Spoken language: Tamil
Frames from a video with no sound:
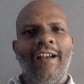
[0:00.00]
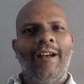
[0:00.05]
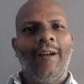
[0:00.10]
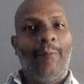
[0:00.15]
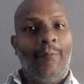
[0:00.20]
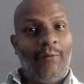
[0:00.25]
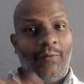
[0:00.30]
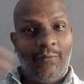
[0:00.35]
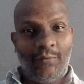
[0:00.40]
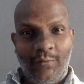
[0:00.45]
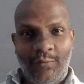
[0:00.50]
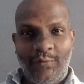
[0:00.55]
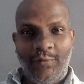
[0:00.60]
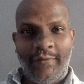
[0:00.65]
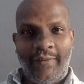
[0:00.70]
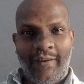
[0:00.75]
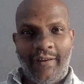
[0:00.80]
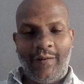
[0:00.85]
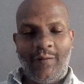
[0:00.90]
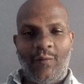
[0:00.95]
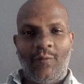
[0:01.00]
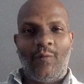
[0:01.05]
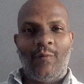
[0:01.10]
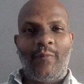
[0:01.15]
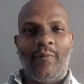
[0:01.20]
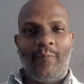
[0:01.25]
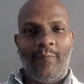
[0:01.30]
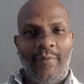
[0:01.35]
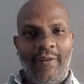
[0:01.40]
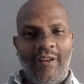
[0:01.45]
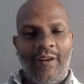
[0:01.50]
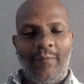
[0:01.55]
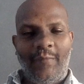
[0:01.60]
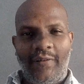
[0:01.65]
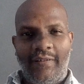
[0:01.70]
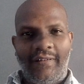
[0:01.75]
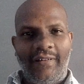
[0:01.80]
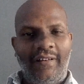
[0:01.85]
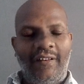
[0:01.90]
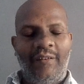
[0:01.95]
அப்புறம் சொத்து சேர்க்கணும் அப்புறம் பேர
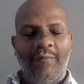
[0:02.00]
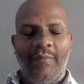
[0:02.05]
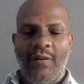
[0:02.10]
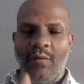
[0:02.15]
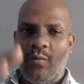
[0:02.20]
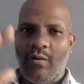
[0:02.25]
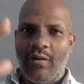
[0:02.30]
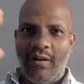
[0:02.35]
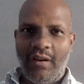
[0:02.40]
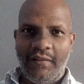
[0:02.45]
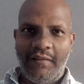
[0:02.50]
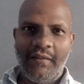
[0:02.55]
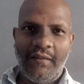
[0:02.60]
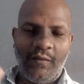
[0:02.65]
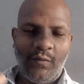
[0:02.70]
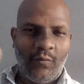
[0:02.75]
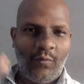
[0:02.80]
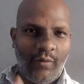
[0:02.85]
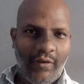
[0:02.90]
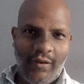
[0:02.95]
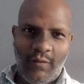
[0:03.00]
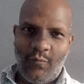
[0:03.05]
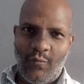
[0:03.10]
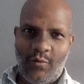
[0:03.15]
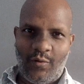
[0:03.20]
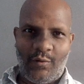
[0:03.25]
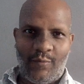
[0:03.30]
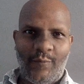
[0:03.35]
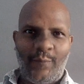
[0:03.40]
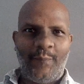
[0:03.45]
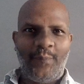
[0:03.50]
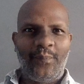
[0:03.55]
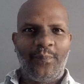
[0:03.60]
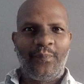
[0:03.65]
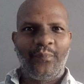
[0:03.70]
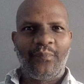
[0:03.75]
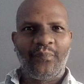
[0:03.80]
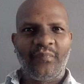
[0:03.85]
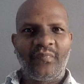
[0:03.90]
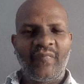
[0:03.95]
பசங்க மாதிரி ஒரு லட்சியத்தை நோக்கி ஓடுறோம்
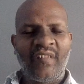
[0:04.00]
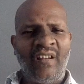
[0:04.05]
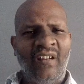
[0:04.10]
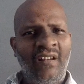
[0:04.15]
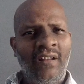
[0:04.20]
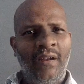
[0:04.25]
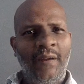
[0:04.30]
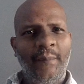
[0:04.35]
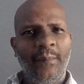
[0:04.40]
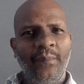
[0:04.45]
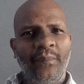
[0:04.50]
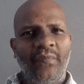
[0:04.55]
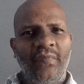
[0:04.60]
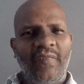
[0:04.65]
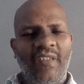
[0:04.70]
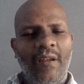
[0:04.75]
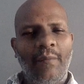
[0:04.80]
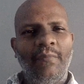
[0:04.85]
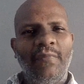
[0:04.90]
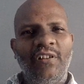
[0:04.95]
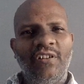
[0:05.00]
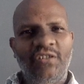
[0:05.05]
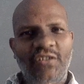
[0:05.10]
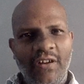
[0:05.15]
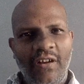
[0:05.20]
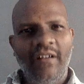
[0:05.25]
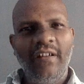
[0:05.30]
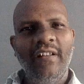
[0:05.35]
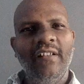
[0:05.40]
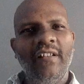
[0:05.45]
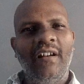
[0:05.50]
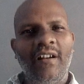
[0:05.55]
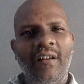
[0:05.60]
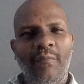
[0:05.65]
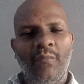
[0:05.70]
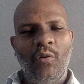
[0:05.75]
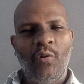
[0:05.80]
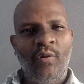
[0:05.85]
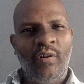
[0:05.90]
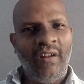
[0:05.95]
ஆனால் நம்ம ஜேர்னி தான்
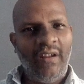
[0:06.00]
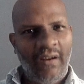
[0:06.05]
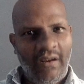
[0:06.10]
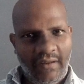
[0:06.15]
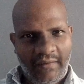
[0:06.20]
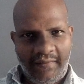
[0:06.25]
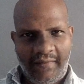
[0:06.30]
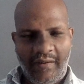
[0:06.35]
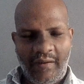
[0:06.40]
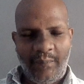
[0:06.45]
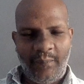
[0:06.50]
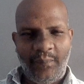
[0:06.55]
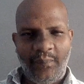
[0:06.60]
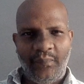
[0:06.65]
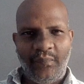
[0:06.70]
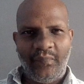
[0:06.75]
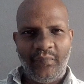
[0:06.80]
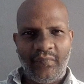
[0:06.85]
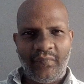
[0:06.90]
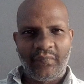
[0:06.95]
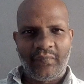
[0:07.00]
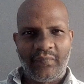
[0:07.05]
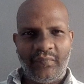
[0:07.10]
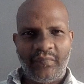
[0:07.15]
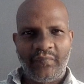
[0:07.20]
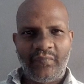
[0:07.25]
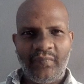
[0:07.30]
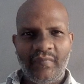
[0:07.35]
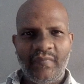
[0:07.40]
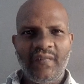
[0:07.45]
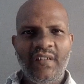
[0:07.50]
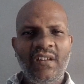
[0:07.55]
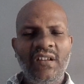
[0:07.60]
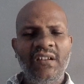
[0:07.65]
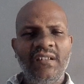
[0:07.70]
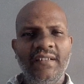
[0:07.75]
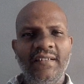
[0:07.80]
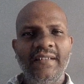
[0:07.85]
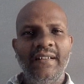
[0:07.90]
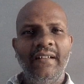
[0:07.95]
நம்மளுடைய லட்சியம்
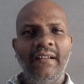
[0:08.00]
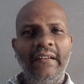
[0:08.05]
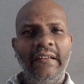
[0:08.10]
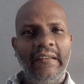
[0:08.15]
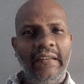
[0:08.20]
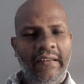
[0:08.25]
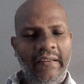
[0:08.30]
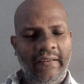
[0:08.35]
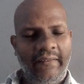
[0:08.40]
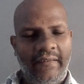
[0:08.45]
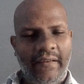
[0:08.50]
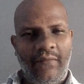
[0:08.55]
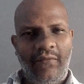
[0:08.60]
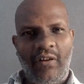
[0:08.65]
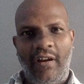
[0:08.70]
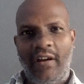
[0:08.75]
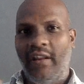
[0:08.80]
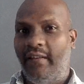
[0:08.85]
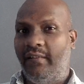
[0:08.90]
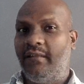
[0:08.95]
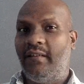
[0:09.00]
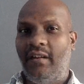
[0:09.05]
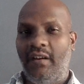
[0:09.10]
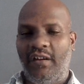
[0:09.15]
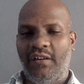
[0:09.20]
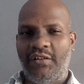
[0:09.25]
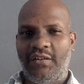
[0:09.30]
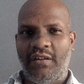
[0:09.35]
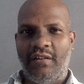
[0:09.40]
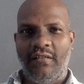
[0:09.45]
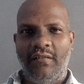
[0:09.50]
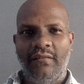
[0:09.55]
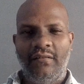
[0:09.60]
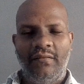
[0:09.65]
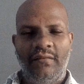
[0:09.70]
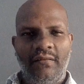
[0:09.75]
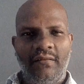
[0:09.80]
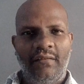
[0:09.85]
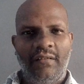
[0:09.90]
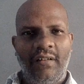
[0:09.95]
ஜேர்னி இஸ் அவர் டெஸ்டினேஷன்
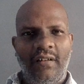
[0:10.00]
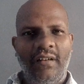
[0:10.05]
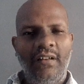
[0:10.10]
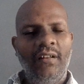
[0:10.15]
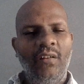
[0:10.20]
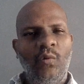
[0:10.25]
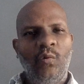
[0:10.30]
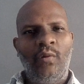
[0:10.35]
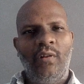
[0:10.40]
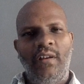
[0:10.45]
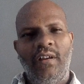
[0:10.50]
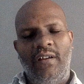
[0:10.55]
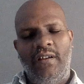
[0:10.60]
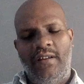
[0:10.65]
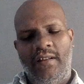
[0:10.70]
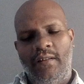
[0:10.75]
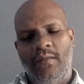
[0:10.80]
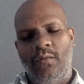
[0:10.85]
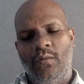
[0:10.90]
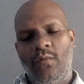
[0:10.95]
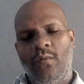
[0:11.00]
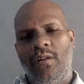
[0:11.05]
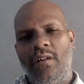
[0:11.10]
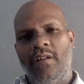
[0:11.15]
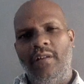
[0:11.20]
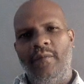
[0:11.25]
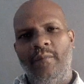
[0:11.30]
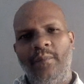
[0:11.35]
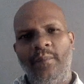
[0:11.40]
இதுக்கு ஒரு கதை சொல்லுவாங்க